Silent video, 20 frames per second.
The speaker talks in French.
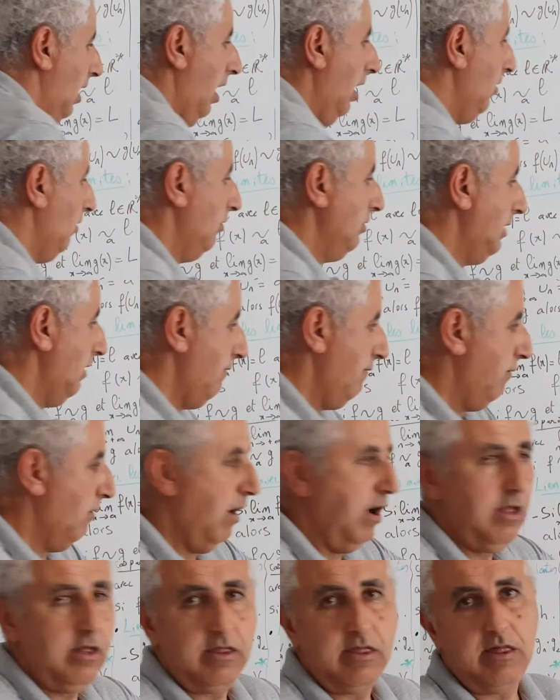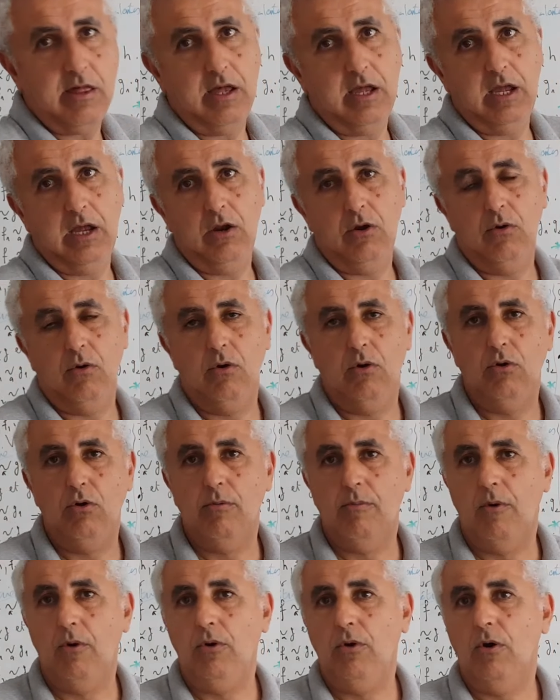Alors des fois, c'est le, le
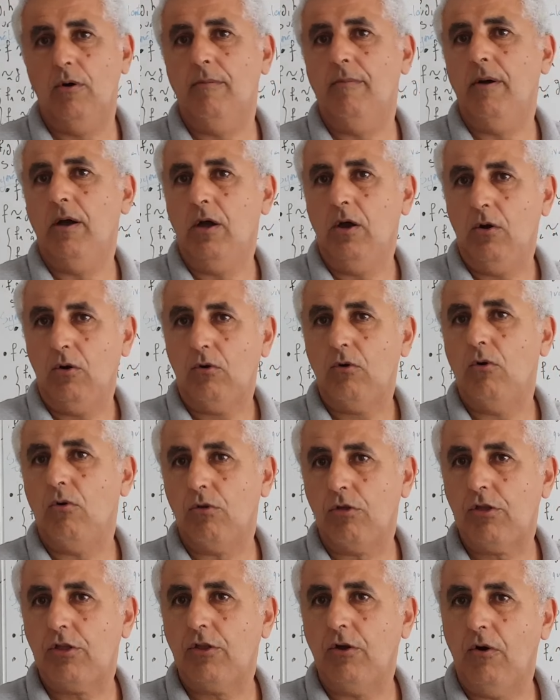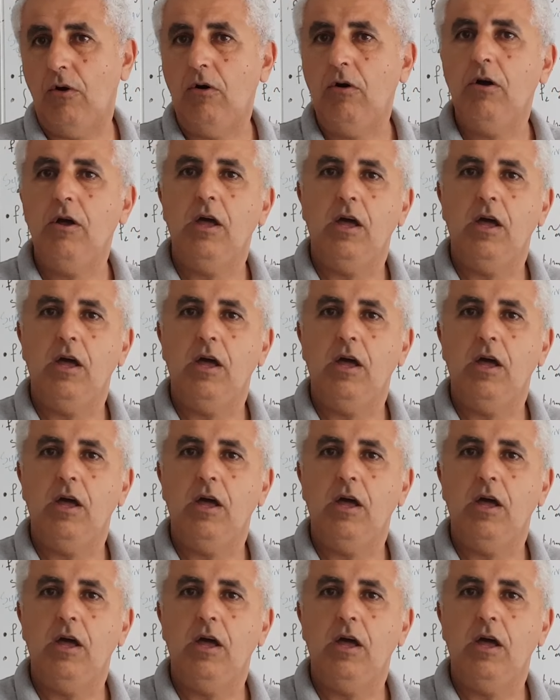monôme constant